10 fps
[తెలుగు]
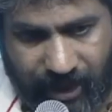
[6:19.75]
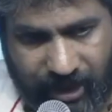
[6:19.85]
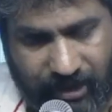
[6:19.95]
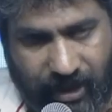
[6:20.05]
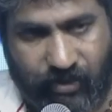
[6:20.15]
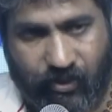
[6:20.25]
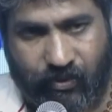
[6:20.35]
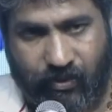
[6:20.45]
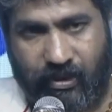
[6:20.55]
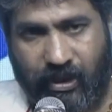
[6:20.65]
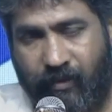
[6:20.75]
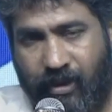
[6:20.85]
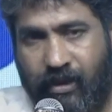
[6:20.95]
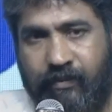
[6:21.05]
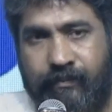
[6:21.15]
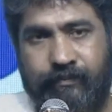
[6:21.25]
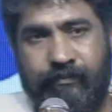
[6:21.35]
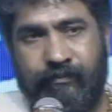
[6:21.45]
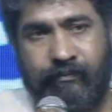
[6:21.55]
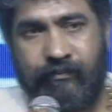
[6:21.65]
మనిషిలాగా చూస్తుంటుంది అనమాట
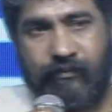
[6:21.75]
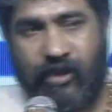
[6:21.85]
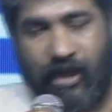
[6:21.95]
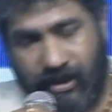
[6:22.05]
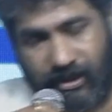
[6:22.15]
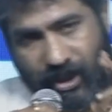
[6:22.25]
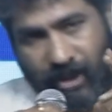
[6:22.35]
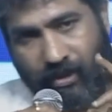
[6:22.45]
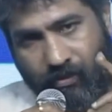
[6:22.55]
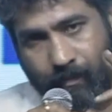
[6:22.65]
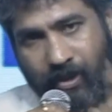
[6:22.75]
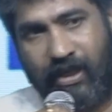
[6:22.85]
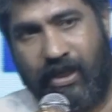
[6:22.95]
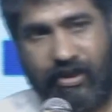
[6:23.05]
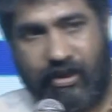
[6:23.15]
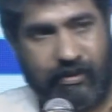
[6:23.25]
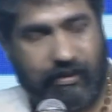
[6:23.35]
అది చాలా గొప్ప రిలేషన్